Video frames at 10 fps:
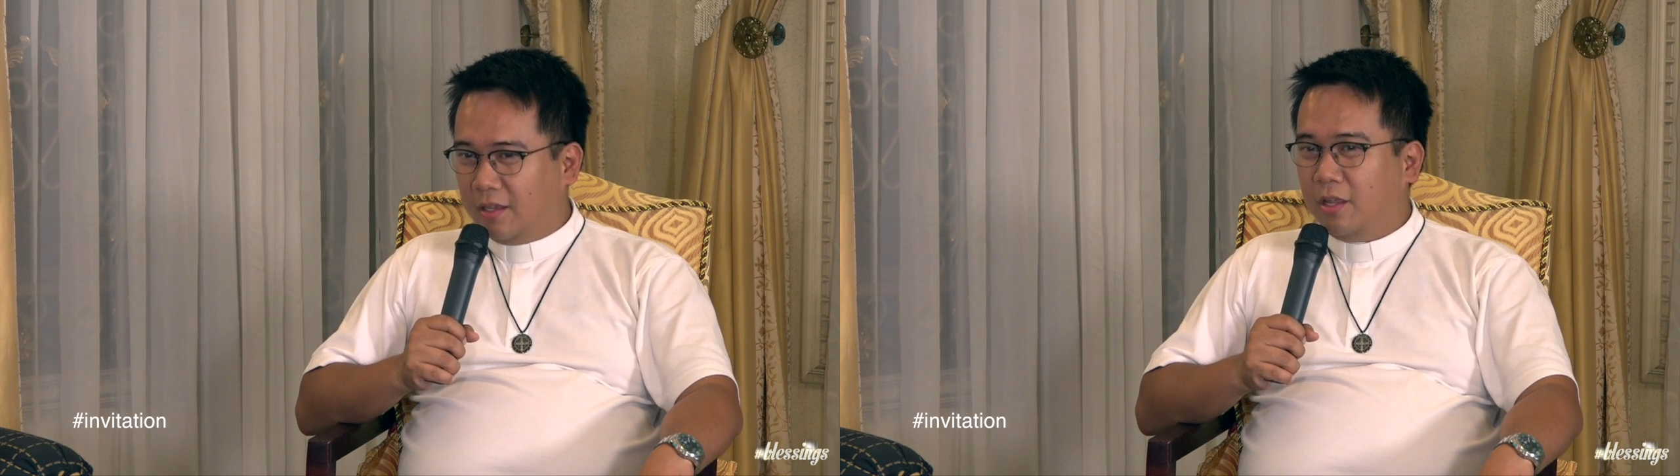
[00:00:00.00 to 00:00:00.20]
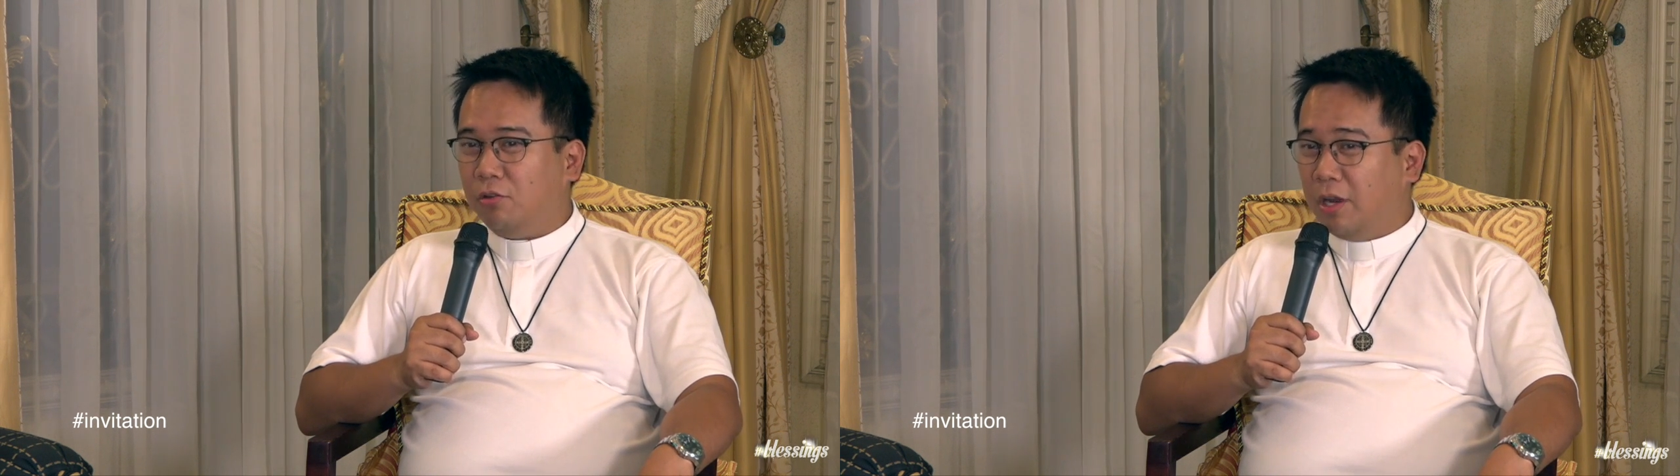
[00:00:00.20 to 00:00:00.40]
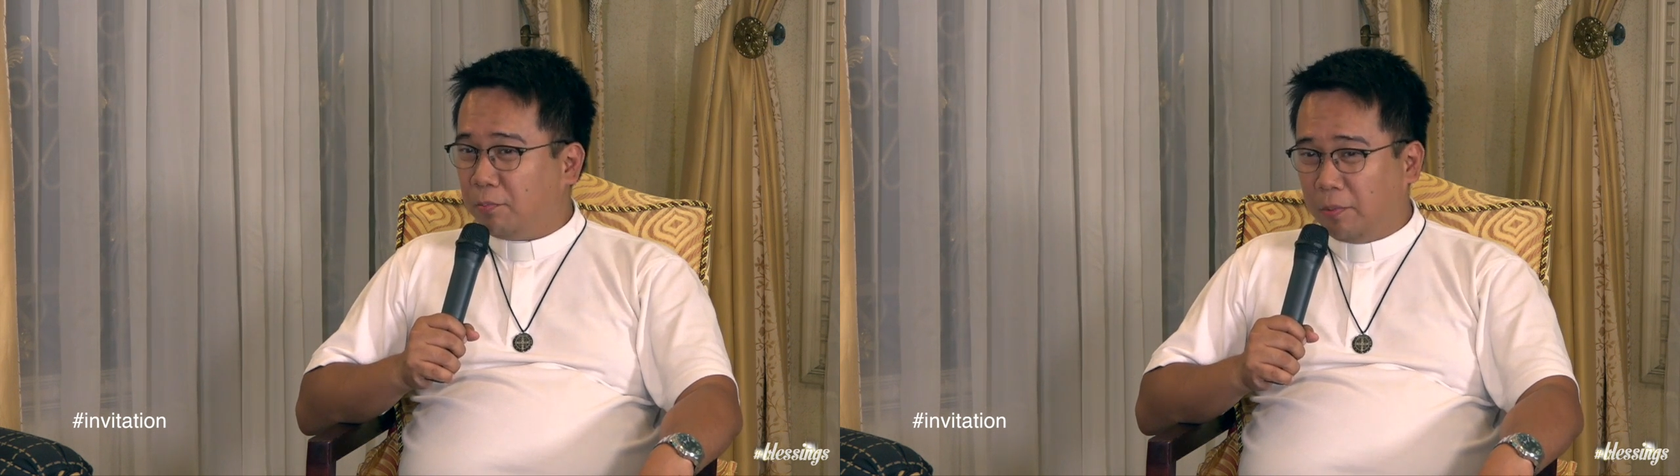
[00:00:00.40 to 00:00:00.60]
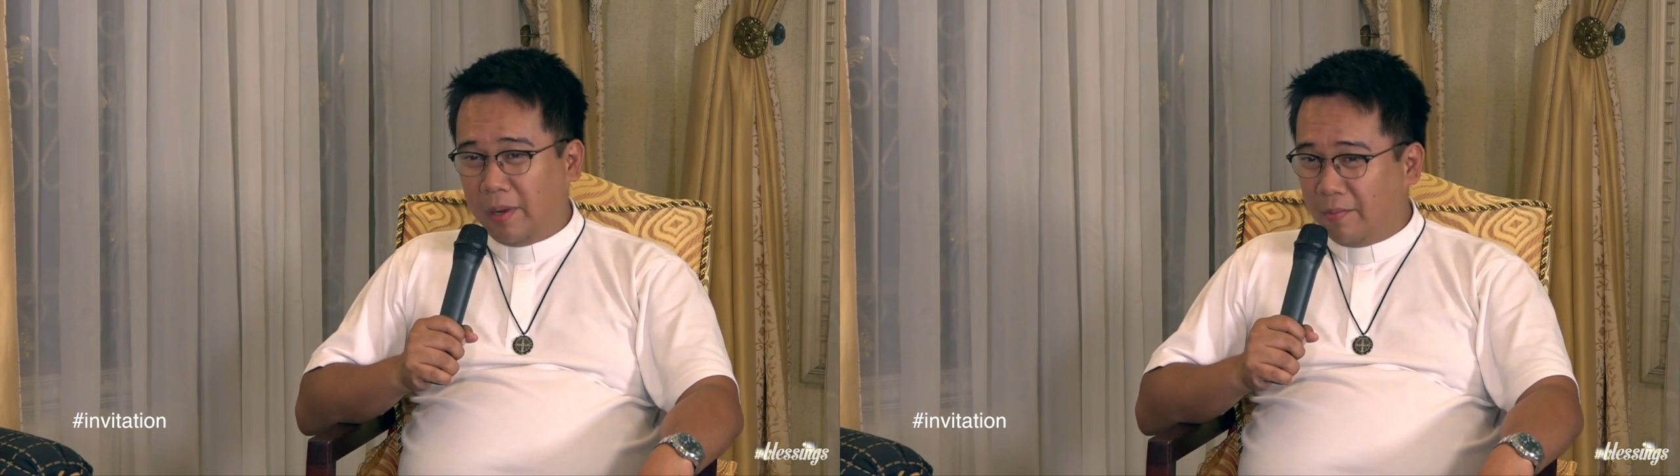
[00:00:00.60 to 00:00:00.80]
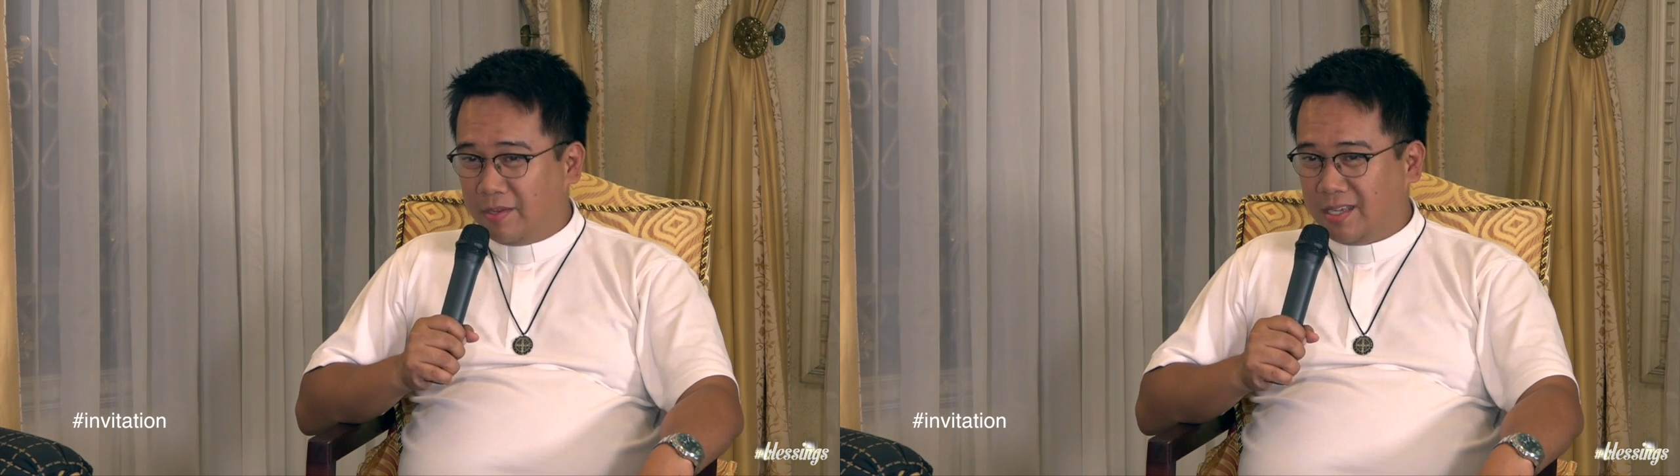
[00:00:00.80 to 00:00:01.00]
Ito lang
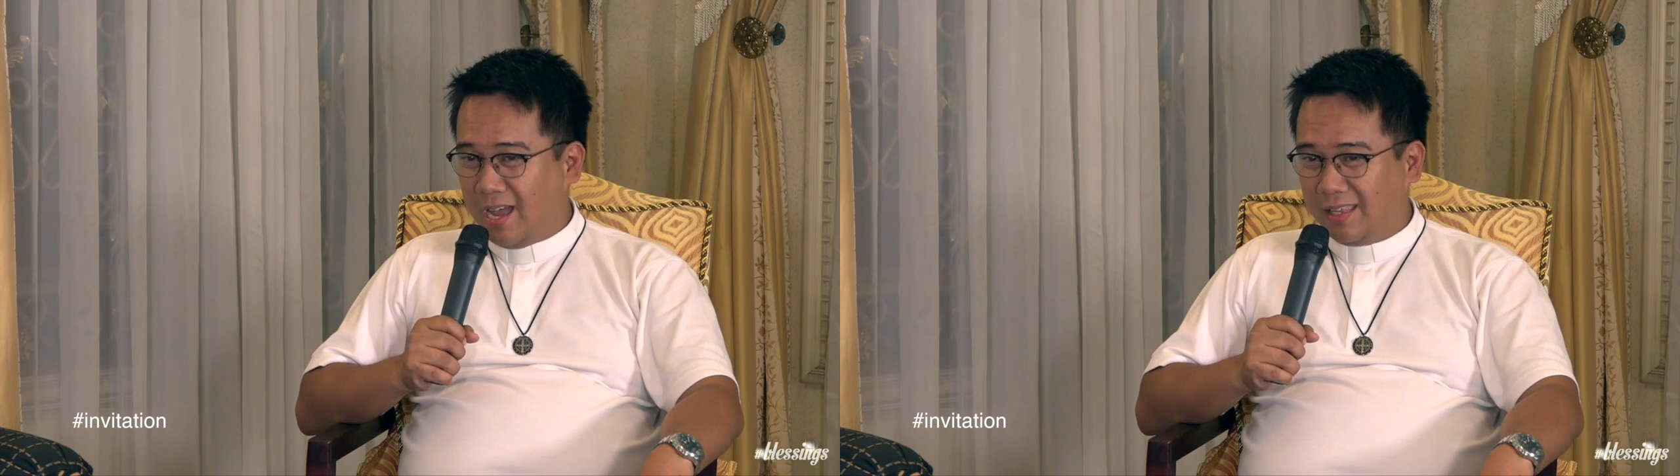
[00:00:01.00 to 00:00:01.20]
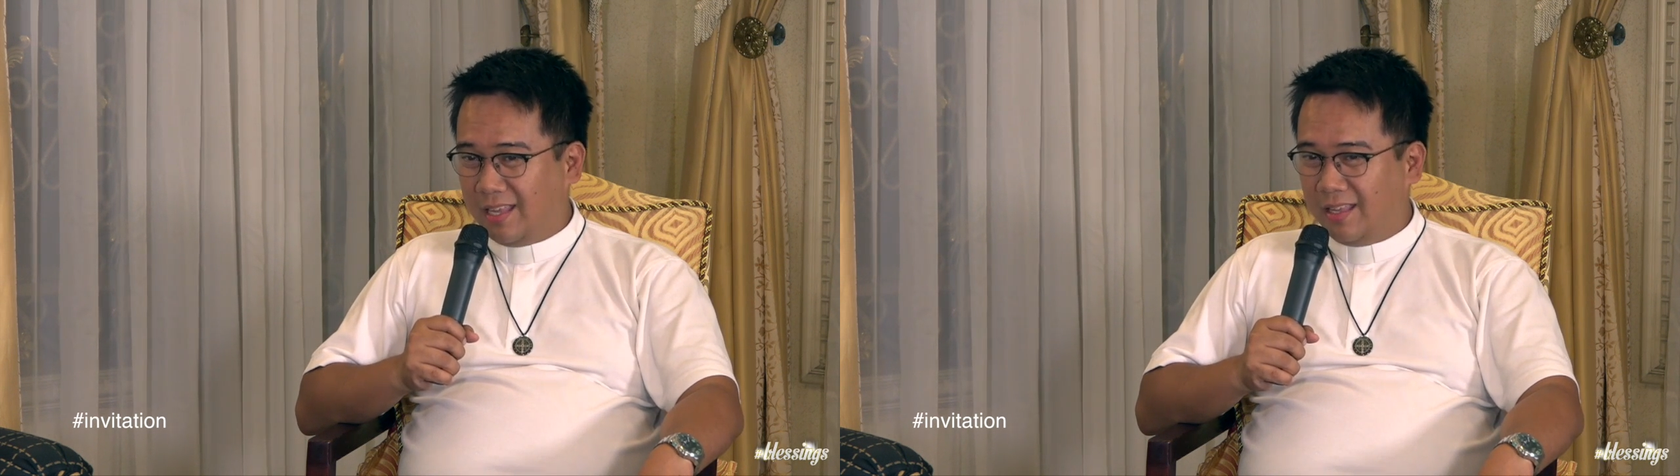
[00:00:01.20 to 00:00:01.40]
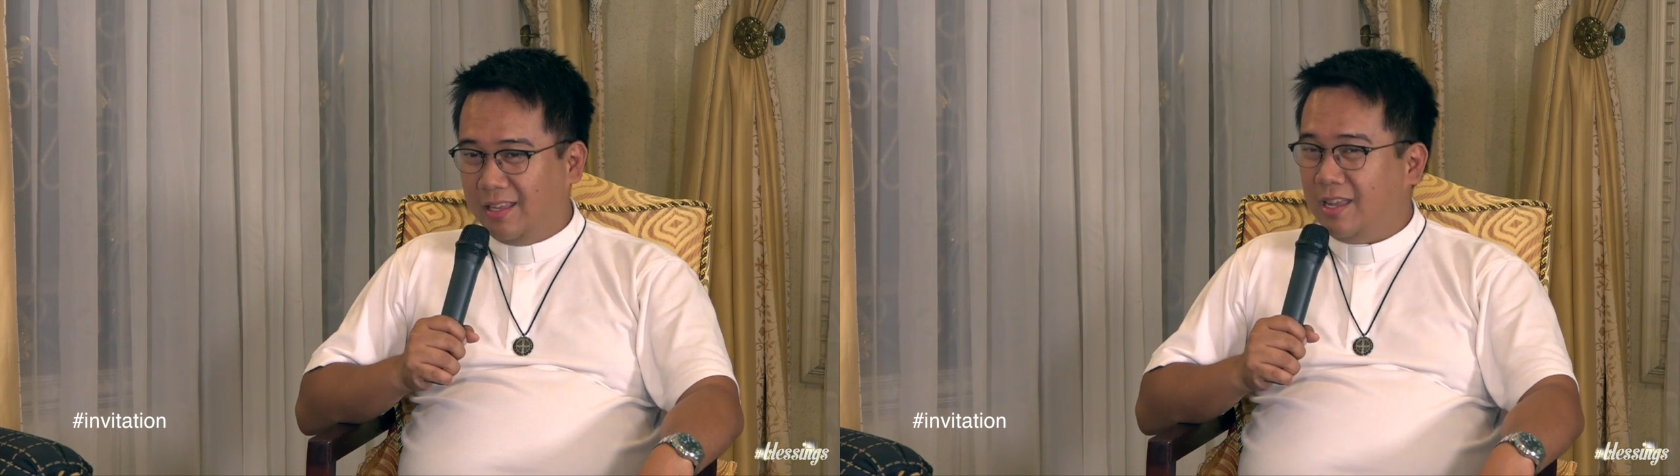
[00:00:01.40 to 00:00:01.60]
problema sa atin.